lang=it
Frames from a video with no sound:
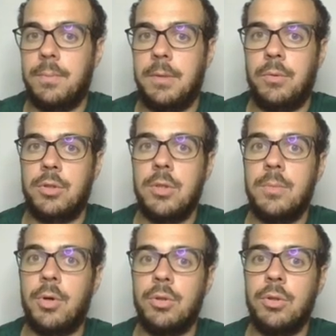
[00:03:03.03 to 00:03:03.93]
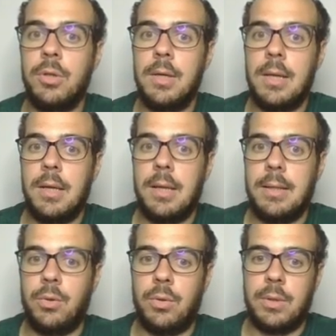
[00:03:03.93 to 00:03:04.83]
In questo modo,
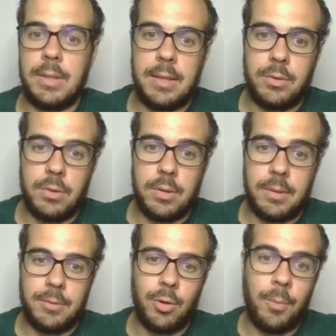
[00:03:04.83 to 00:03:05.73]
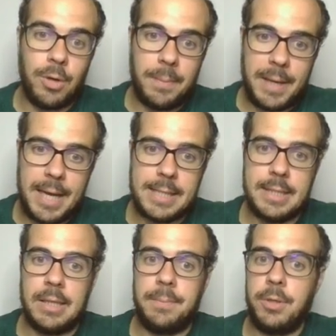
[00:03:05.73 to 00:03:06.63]
dopo la
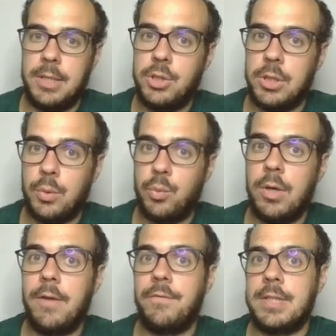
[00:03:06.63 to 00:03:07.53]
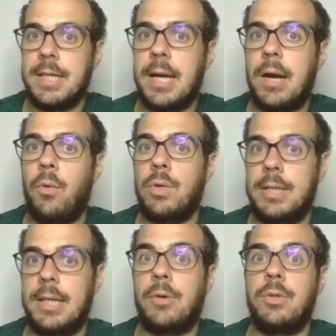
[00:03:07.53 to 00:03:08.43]
presa del peone 5, vi sarà un
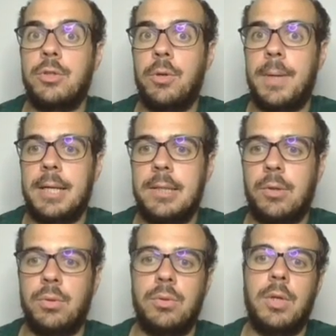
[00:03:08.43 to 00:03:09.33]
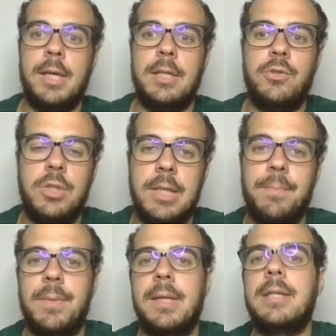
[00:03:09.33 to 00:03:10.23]
attacco di scoperta contro la
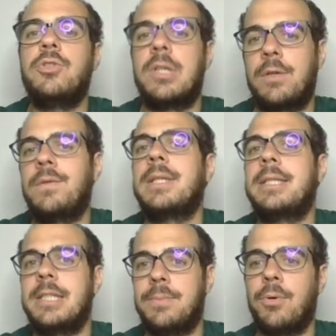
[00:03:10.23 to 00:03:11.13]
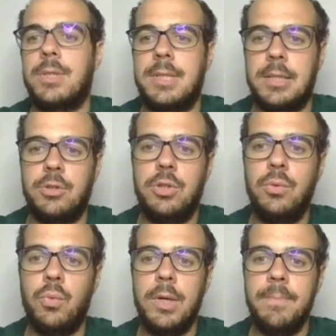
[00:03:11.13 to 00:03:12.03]
regina. regina che ovviamente si sposta in
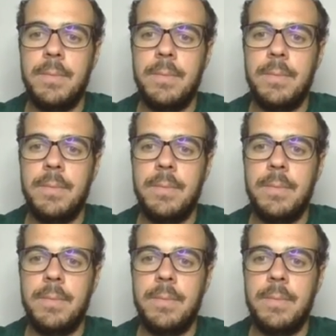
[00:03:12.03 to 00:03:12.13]
C2,